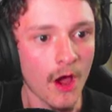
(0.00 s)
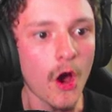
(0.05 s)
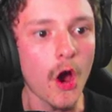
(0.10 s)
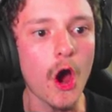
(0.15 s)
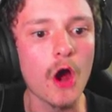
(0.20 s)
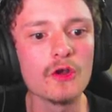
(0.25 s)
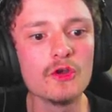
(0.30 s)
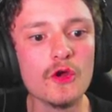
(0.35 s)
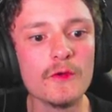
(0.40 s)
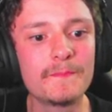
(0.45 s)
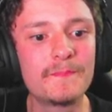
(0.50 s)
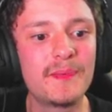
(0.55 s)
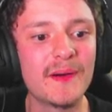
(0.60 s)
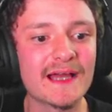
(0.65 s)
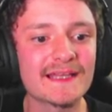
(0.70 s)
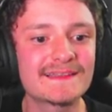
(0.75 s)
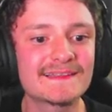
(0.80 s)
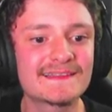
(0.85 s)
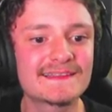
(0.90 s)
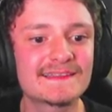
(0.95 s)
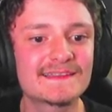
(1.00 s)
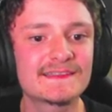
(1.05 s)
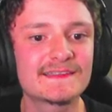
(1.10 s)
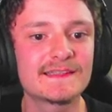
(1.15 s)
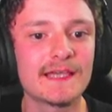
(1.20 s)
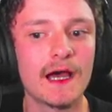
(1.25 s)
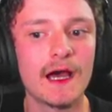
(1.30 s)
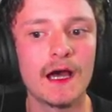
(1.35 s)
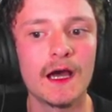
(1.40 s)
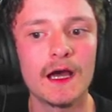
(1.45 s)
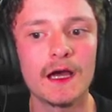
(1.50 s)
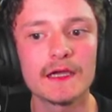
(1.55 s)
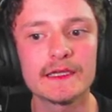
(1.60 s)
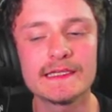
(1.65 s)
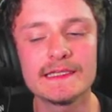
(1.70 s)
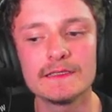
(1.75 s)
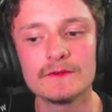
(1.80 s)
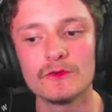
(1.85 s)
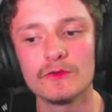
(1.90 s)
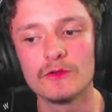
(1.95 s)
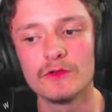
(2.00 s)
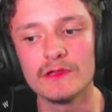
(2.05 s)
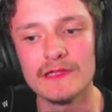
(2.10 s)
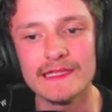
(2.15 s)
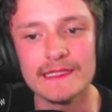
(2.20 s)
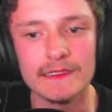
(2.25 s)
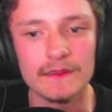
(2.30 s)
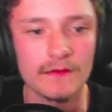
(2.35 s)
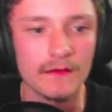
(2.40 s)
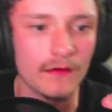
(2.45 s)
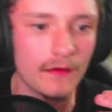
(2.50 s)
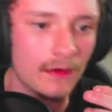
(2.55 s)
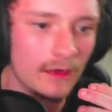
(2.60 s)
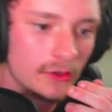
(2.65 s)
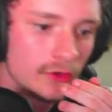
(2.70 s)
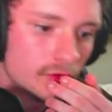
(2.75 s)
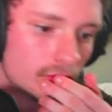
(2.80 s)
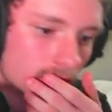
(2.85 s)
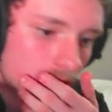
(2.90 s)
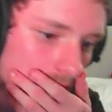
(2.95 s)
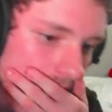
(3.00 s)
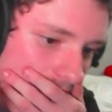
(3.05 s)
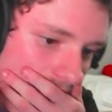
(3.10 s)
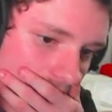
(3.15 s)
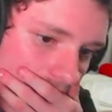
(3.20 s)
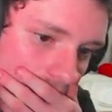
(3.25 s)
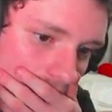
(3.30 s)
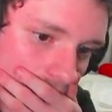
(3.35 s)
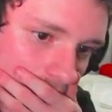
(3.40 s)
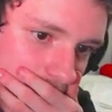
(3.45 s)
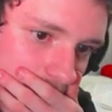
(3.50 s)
Oh le bâtard Oh non